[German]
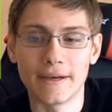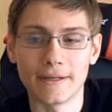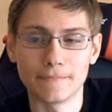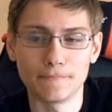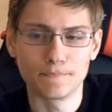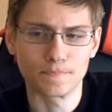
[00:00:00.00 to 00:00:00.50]

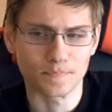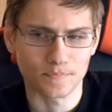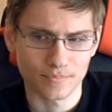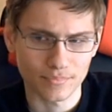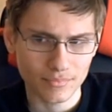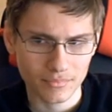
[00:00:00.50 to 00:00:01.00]
Ähm,
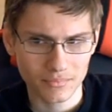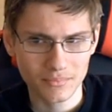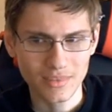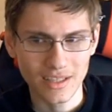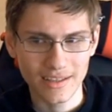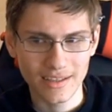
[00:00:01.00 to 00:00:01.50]

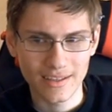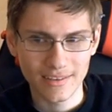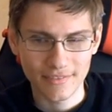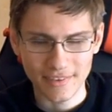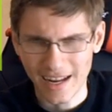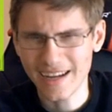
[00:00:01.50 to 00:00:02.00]

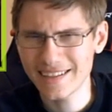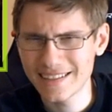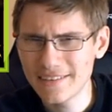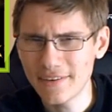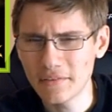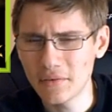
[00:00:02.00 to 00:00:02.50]
vielleicht
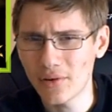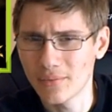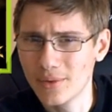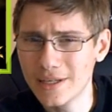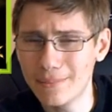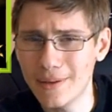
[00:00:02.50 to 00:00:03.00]
liefern wir auch
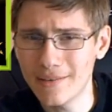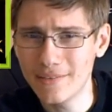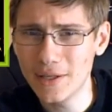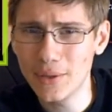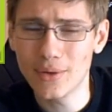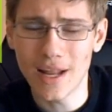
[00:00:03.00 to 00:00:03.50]
ein
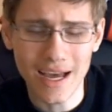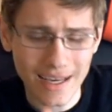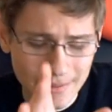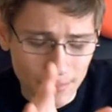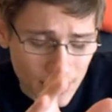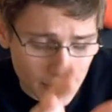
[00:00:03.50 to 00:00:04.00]
Multiplayer-Video nach.
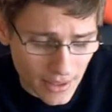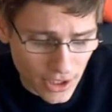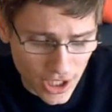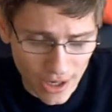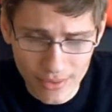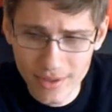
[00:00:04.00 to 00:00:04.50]
Ich muss mal
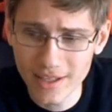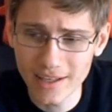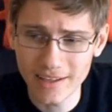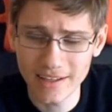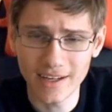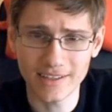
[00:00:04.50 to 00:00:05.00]
schauen,
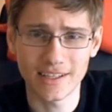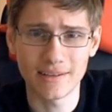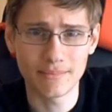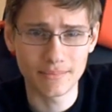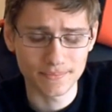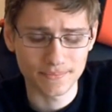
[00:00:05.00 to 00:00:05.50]
äh, je
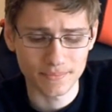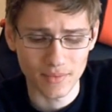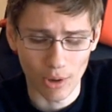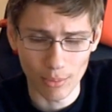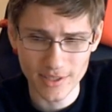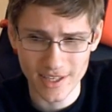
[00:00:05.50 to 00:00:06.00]
nachdem,
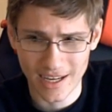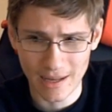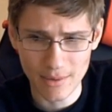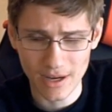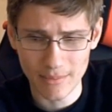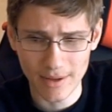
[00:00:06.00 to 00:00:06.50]
ob unser
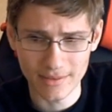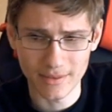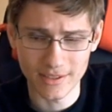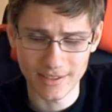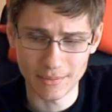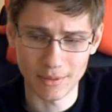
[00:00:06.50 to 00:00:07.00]

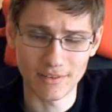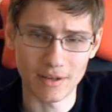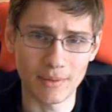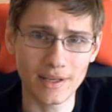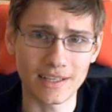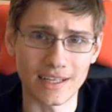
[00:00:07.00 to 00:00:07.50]
Kameramann sich mal
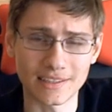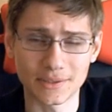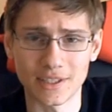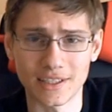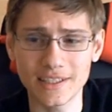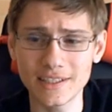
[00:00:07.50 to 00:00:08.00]
wieder blicken
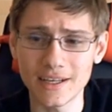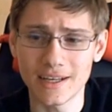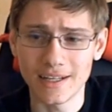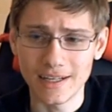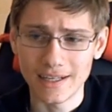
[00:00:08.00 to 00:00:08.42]
lässt oder nicht.